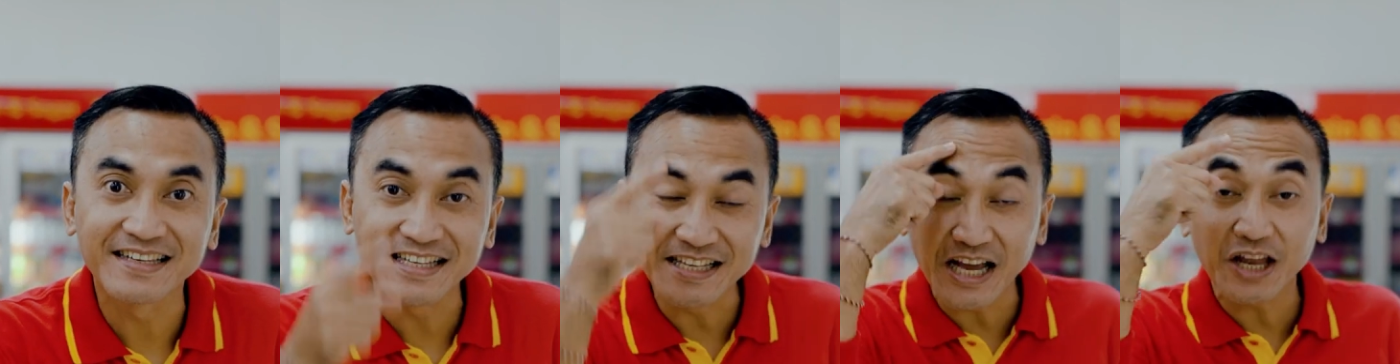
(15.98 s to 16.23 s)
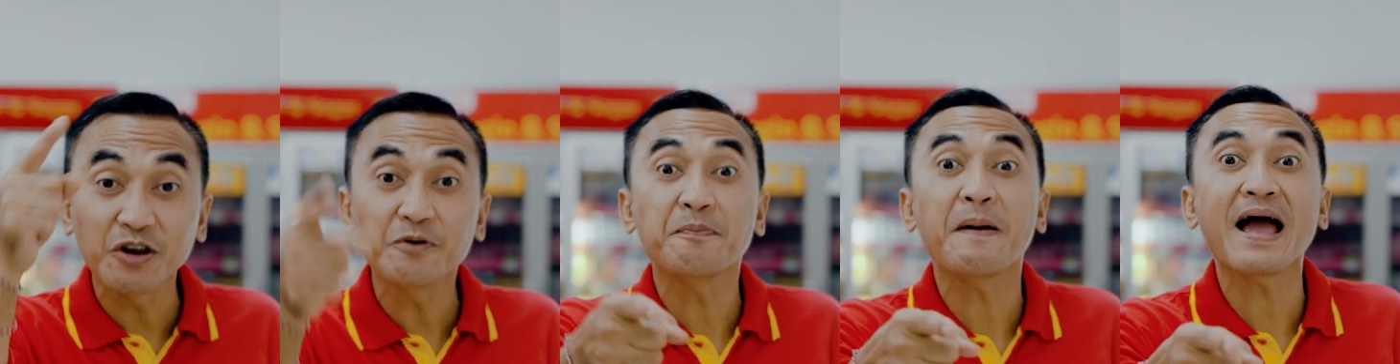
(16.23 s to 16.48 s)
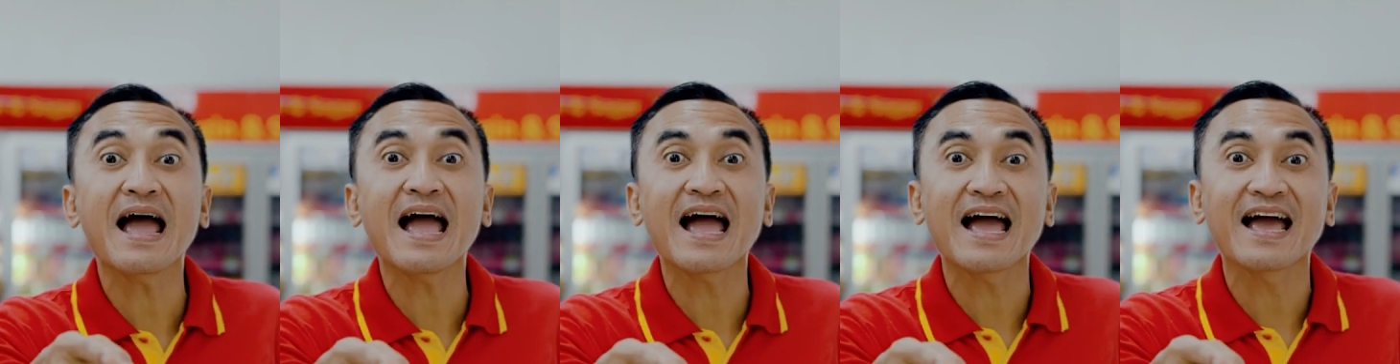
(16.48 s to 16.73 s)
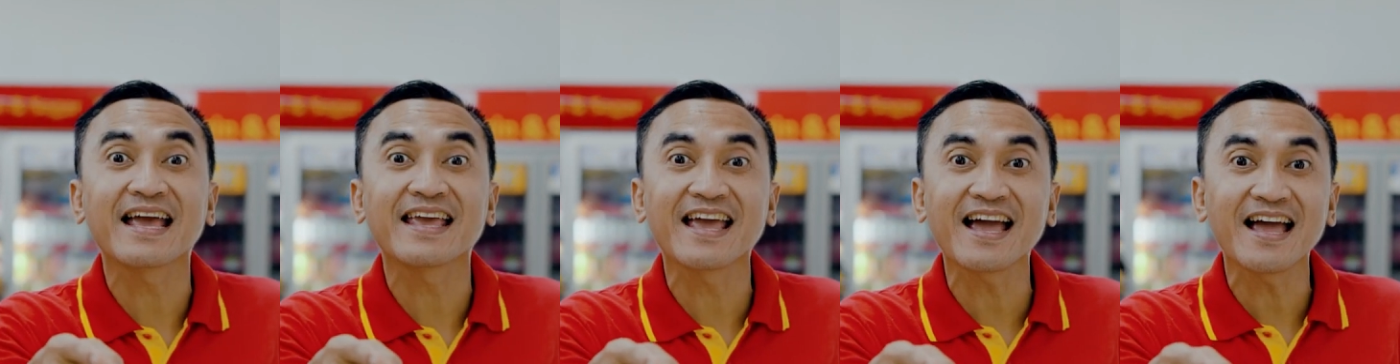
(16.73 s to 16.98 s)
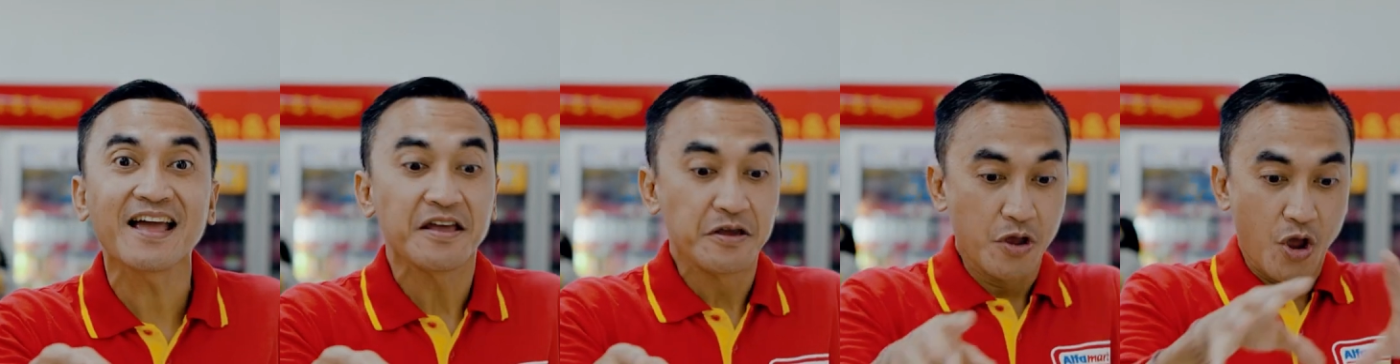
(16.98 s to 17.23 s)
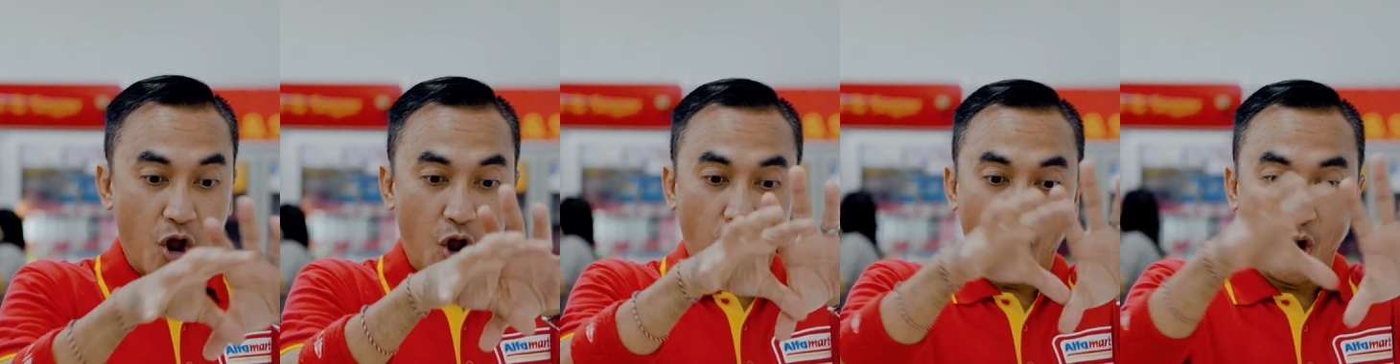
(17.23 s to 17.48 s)
Dan jangan lupa ya,
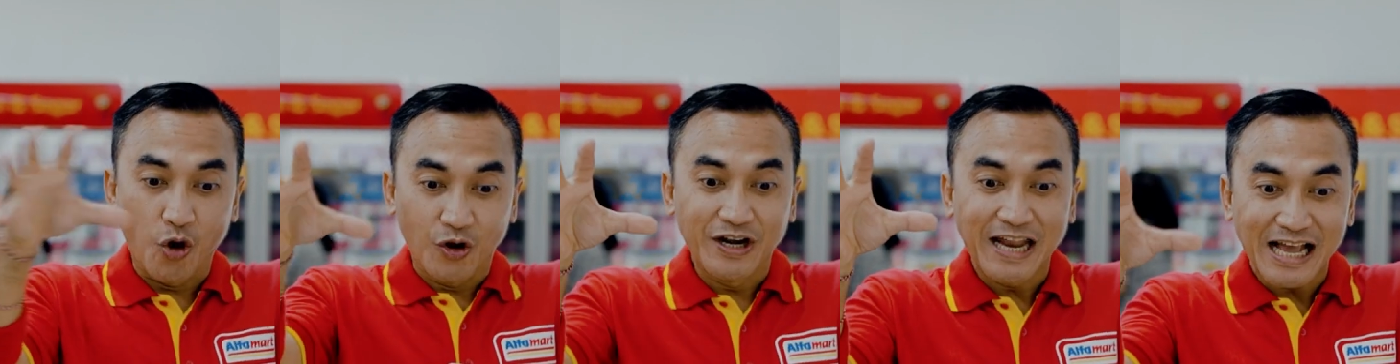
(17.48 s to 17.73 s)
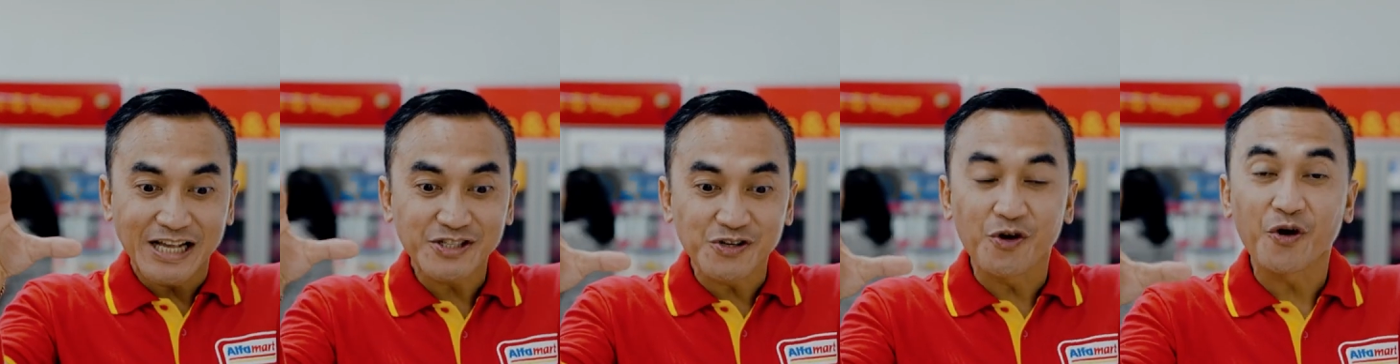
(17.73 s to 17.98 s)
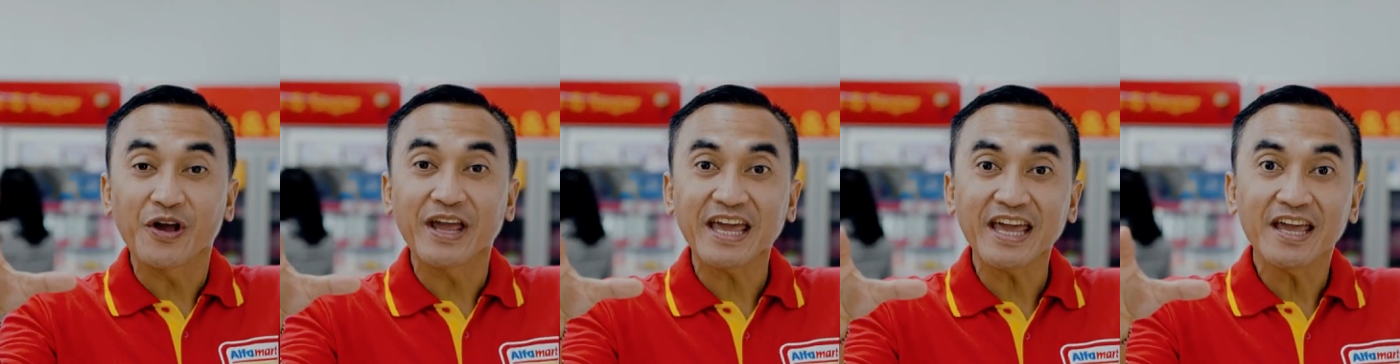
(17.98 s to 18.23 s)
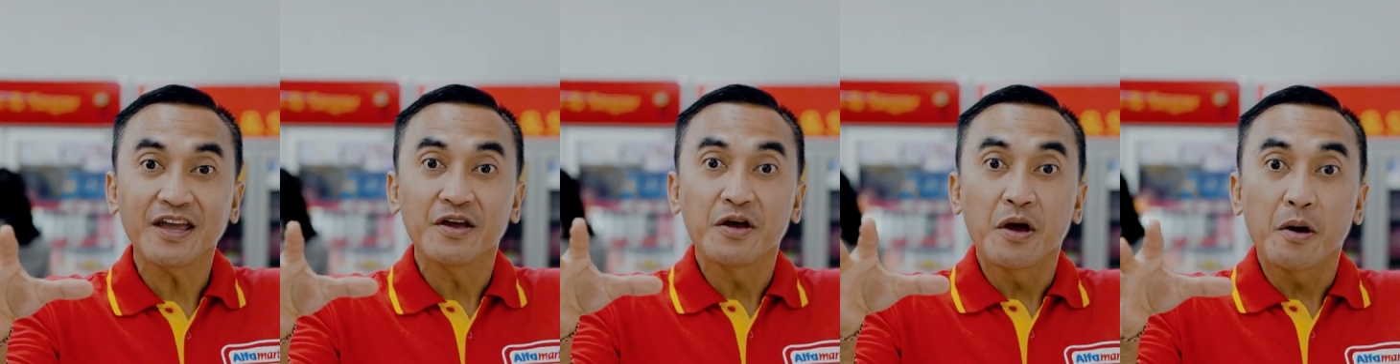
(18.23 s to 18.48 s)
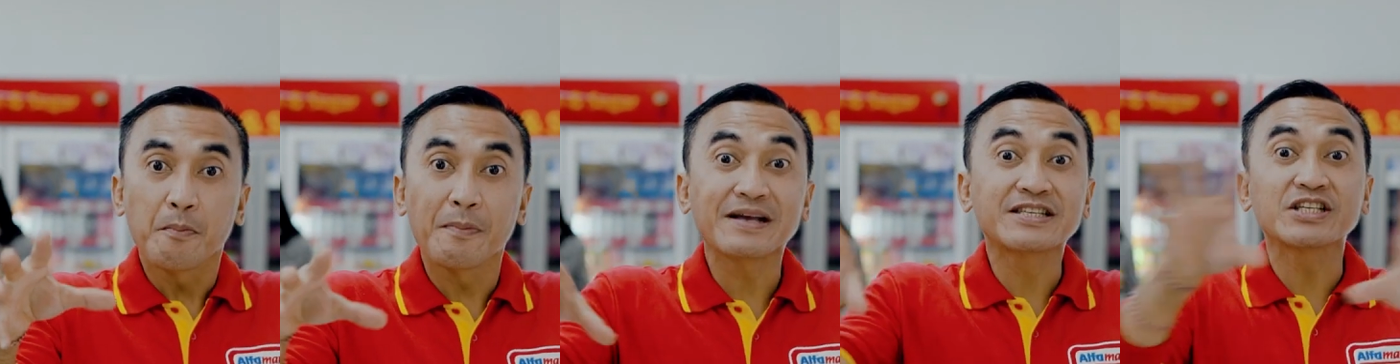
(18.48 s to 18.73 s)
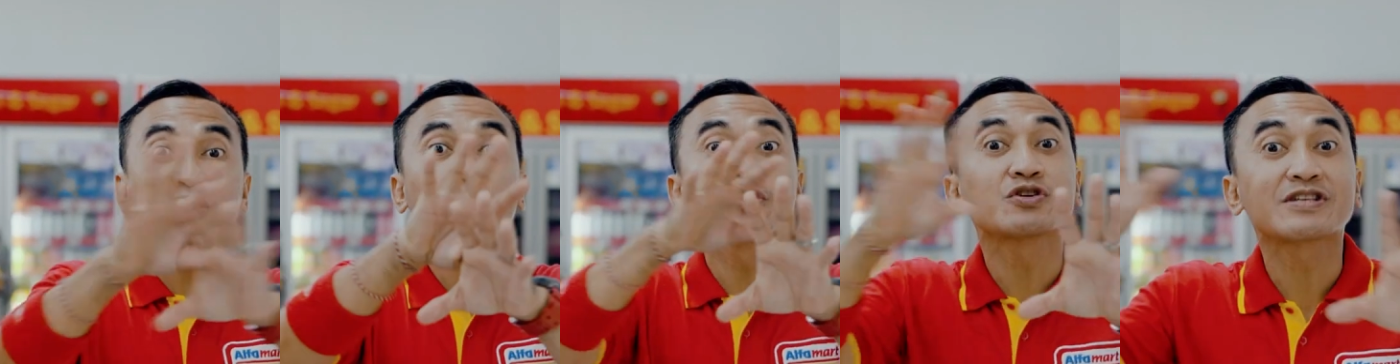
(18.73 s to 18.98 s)
ronda sore
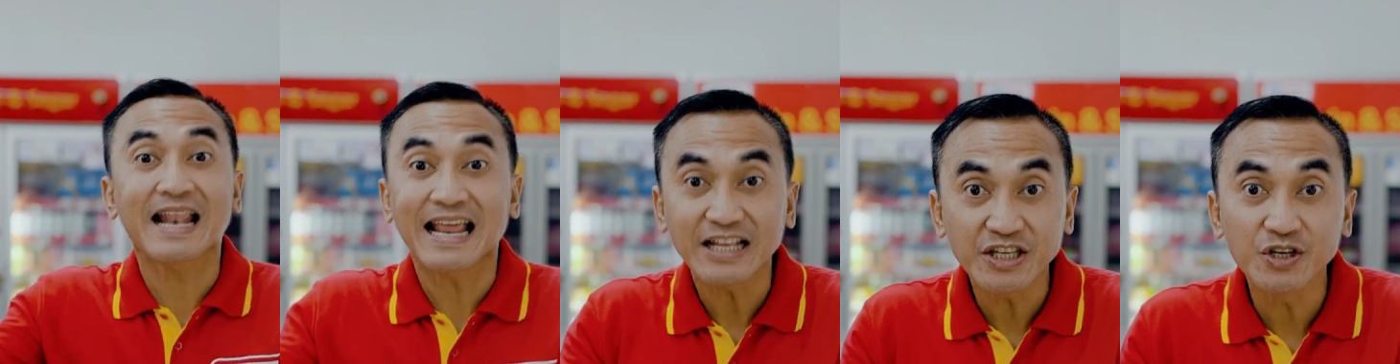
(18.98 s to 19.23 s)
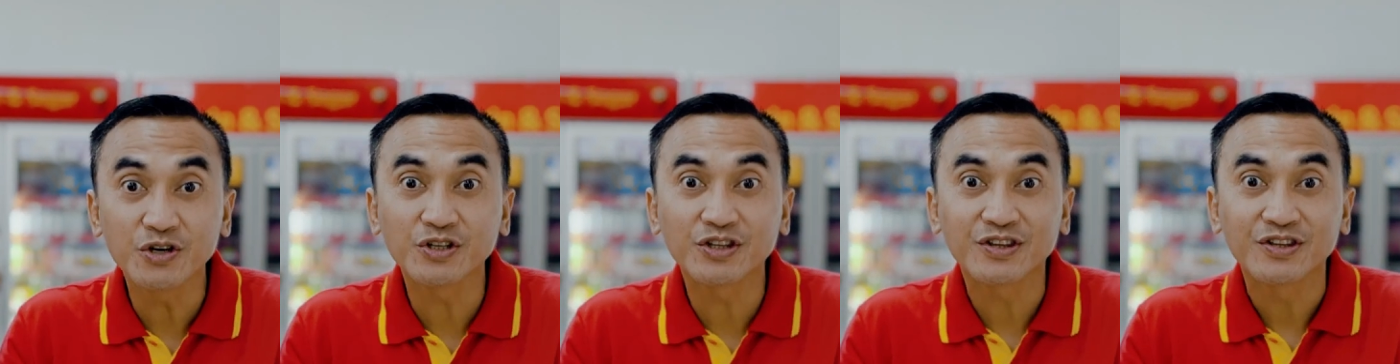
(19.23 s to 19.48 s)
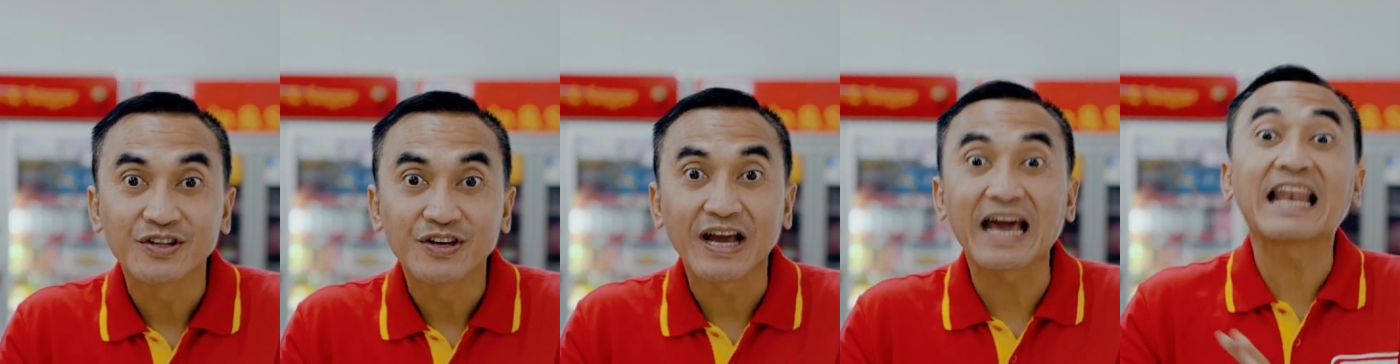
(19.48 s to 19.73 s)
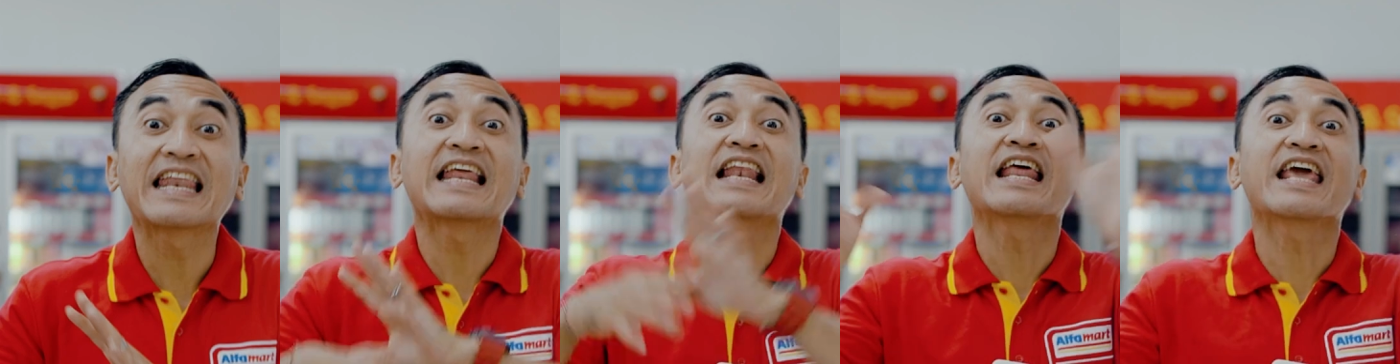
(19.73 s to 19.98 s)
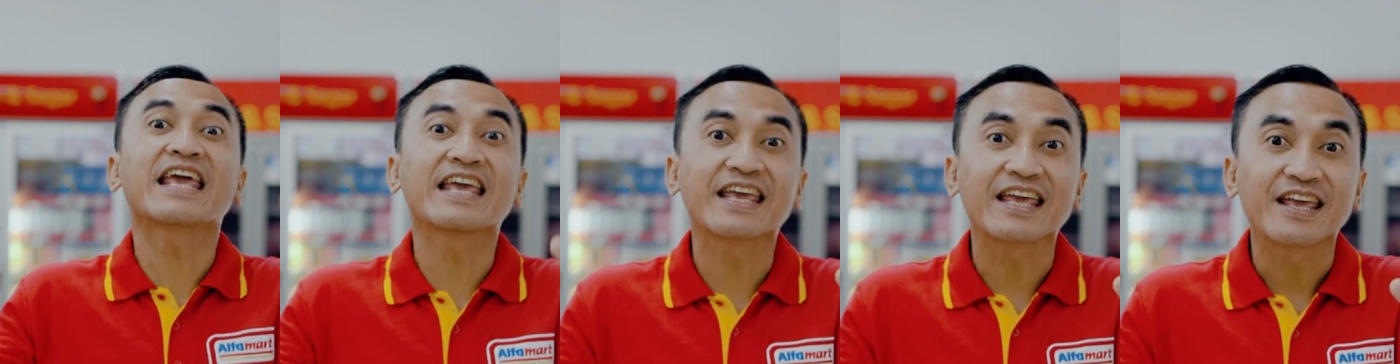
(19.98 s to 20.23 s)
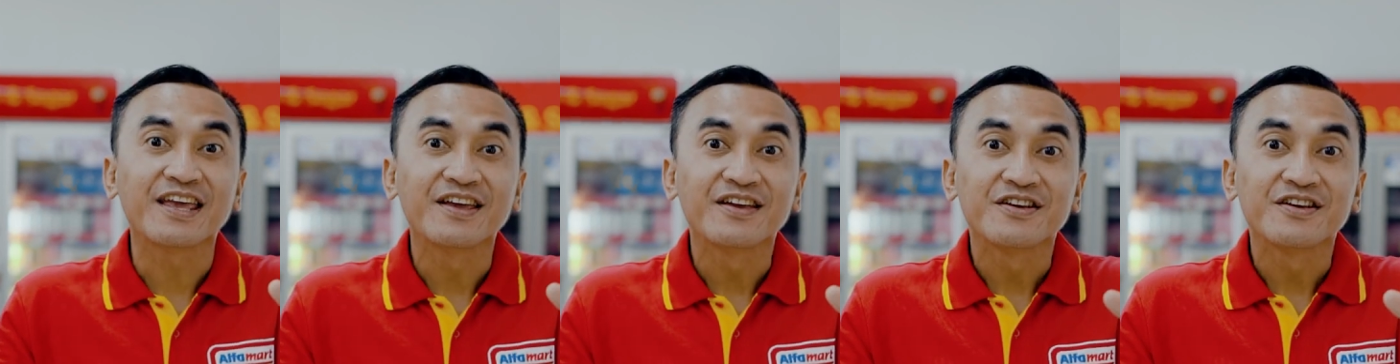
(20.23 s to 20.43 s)
masih terus lanjut keliling.